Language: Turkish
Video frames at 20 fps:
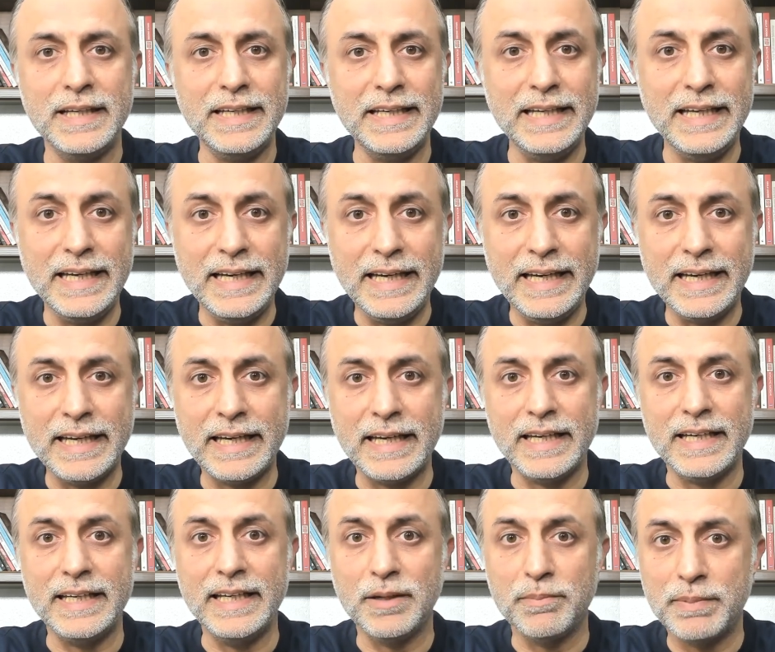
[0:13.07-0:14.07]
iyilik
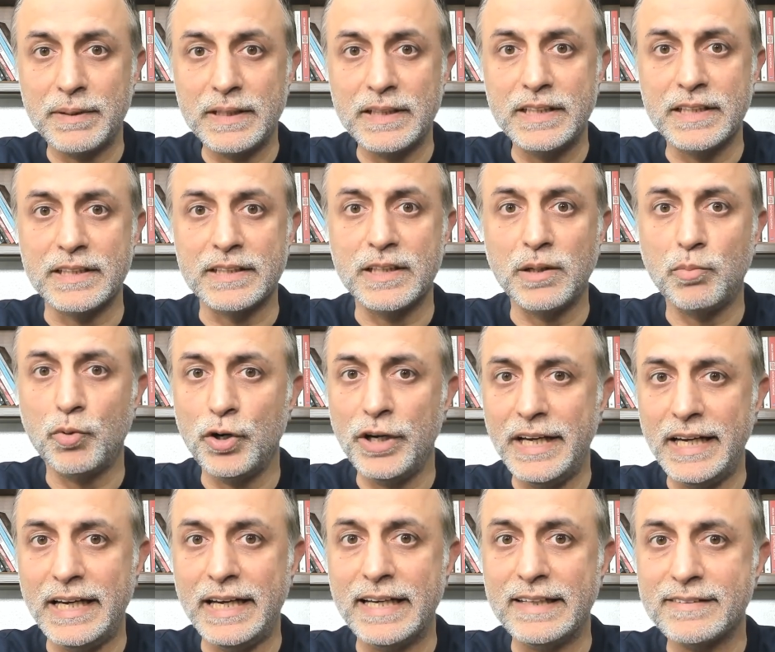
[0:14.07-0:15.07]
yapıldığında bu
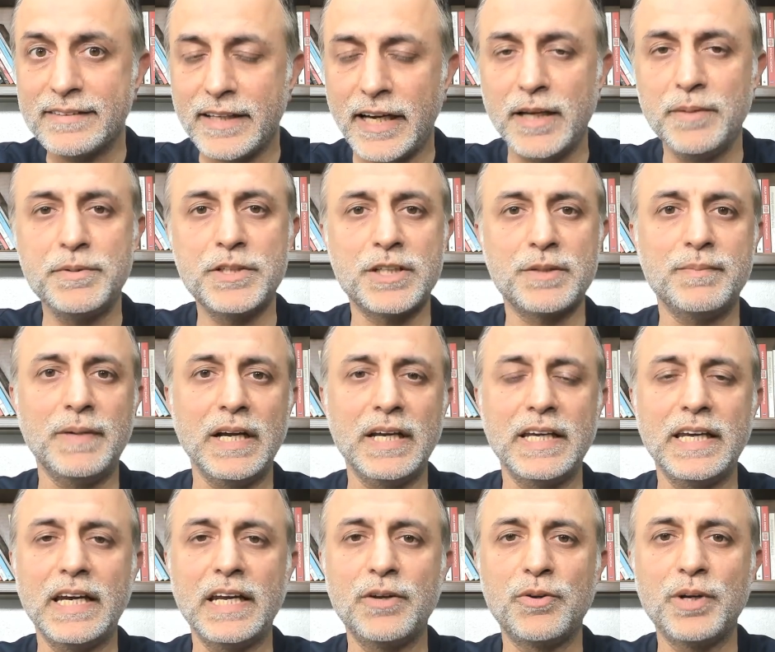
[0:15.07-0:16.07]
iyiliğe sahip çıkmak
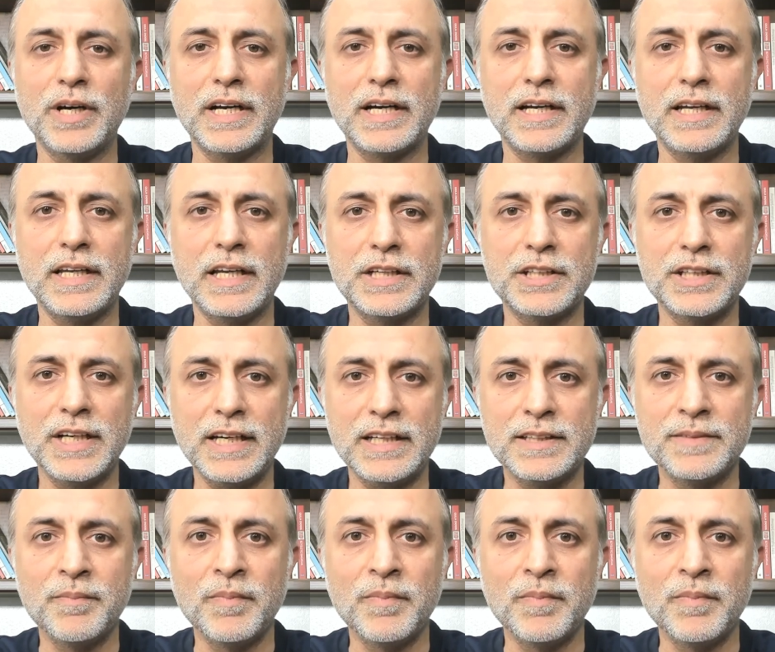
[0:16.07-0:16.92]
gerekiyor arkadaşlar.